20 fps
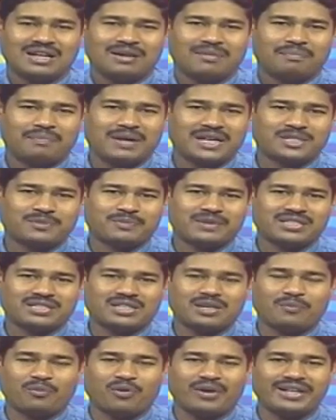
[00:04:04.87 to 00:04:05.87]
পাঁচ পাঁচটা
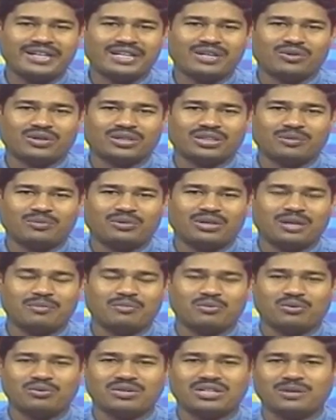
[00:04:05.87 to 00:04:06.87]
পয়েন্টে কথা বললাম
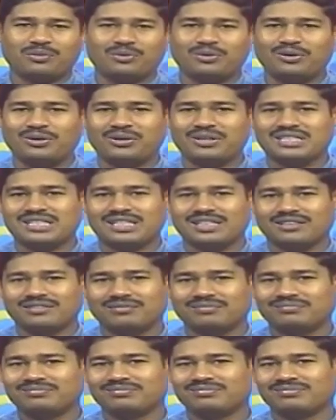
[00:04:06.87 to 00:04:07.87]
কোনটা ভুল হয়েছে
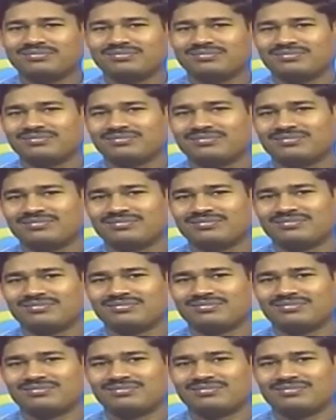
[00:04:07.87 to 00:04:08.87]

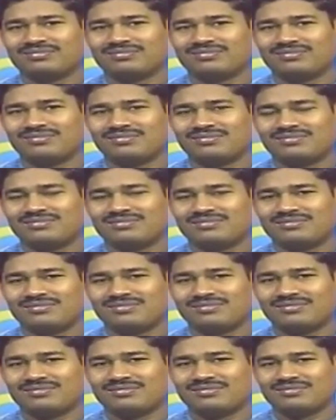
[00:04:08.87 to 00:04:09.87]
সবকটাই সঠিক
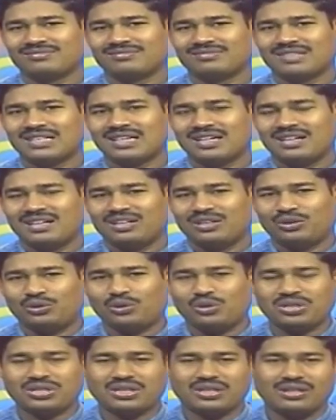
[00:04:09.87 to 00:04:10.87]
বলেছেন
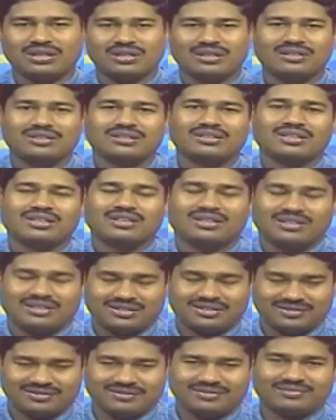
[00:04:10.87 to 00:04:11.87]
এখন কি উপায়
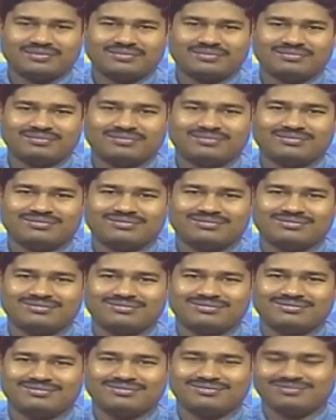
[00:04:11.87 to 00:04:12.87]
করা যায় সেটা
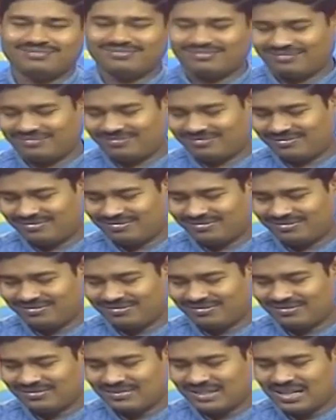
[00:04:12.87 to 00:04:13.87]
একটু যদি বলে দেন
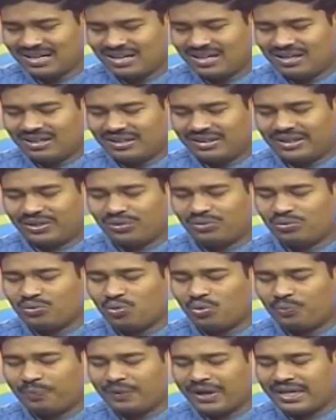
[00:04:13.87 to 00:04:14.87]
দেখুন
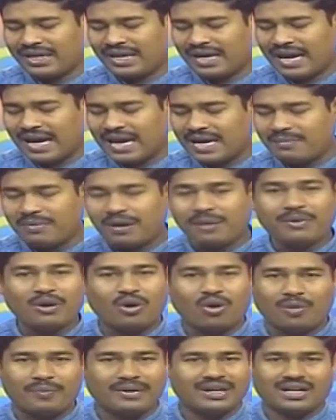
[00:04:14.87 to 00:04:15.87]
উপায় এইভাবে
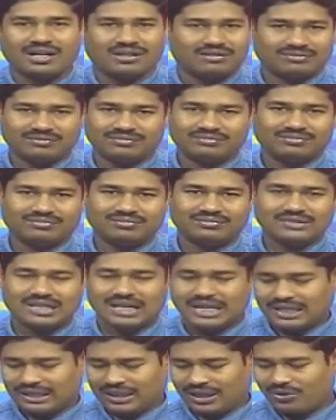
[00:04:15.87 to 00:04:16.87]
হবে না
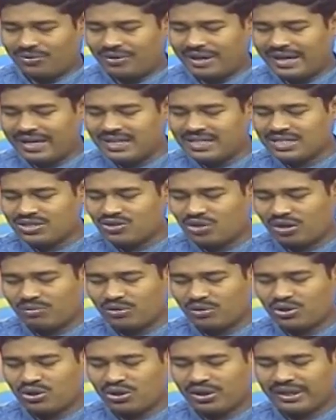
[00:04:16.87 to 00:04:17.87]
কারণ এই যে
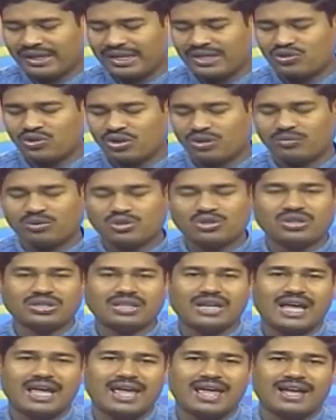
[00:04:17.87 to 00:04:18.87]
জন্মছক এই জন্মছকে
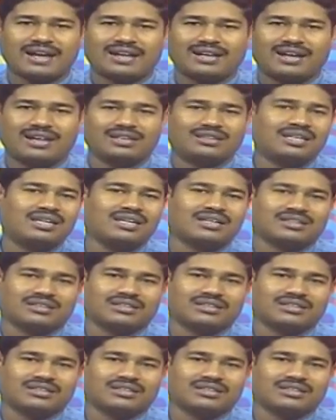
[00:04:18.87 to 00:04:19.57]
একাধিক